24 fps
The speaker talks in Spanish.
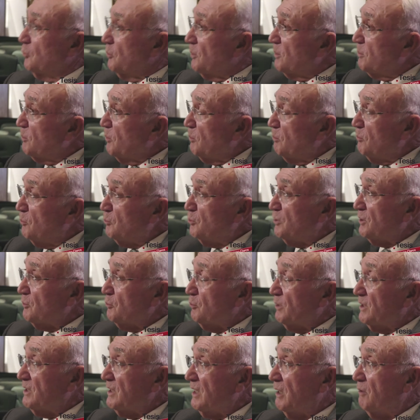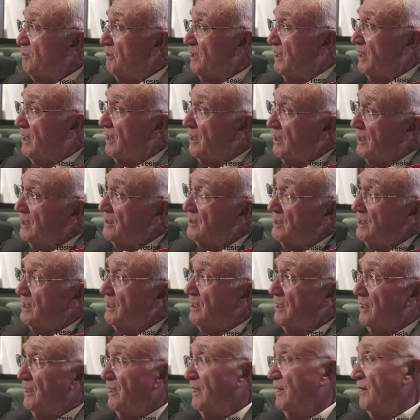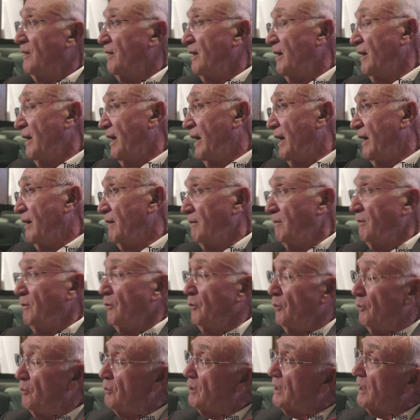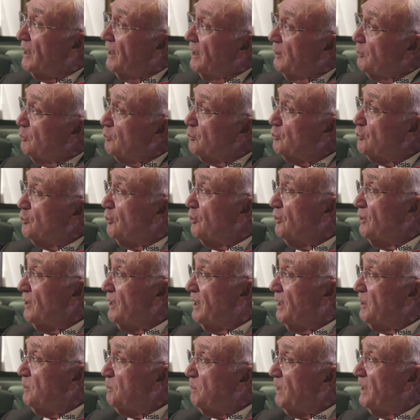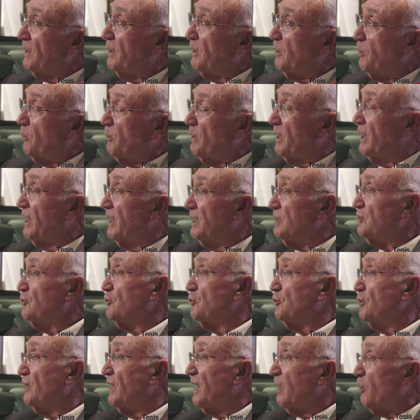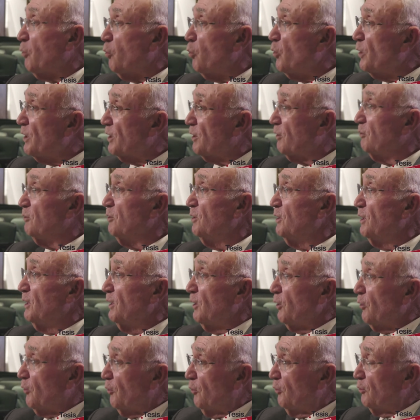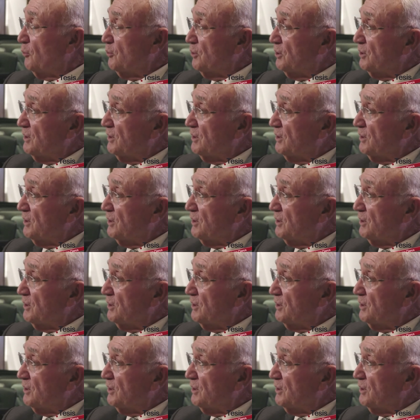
tuvimos mucha suerte, aunque hay gente que nunca le gustó que España hubiera hecho el acuerdo con los